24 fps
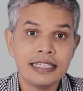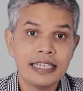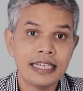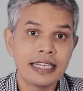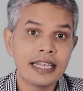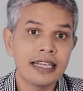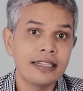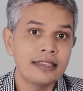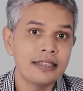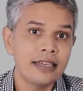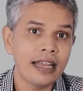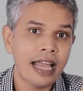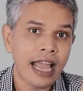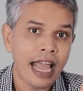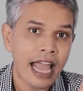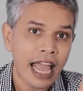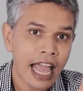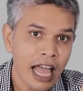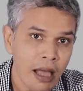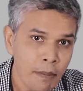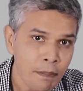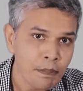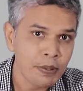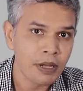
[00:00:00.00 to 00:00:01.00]
যে ক্ষেত্রে
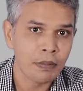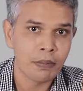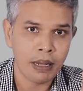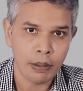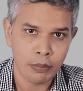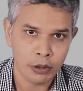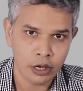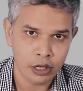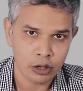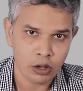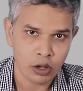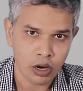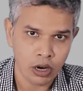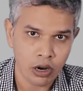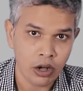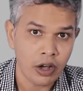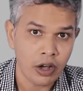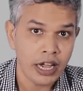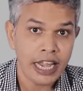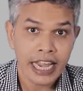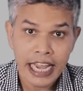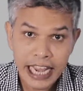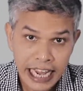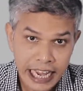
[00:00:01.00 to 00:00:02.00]
অ্যাম্প ব্যবহার করা
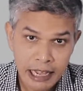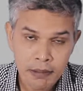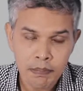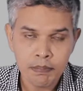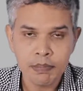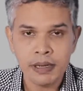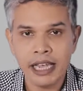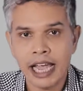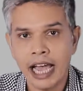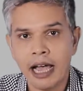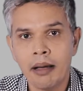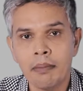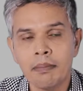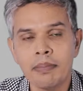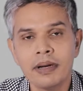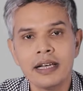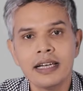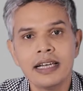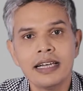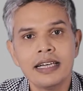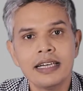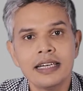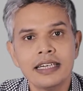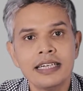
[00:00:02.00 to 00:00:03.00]
হয় এ এএমপি অ্যাম্প
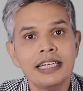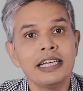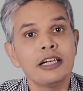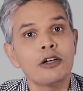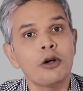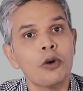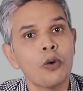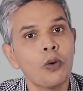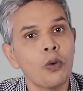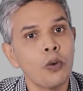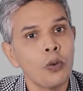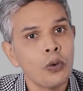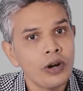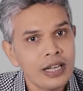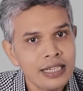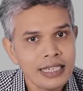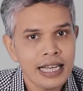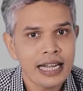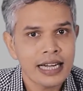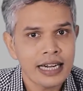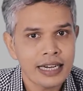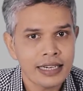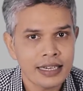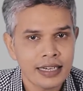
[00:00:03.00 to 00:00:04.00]
ঠিক ওই
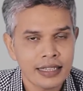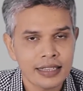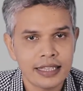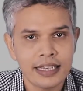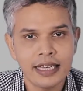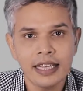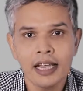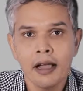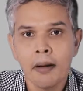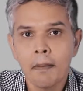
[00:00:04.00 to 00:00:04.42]
জায়গাটাতে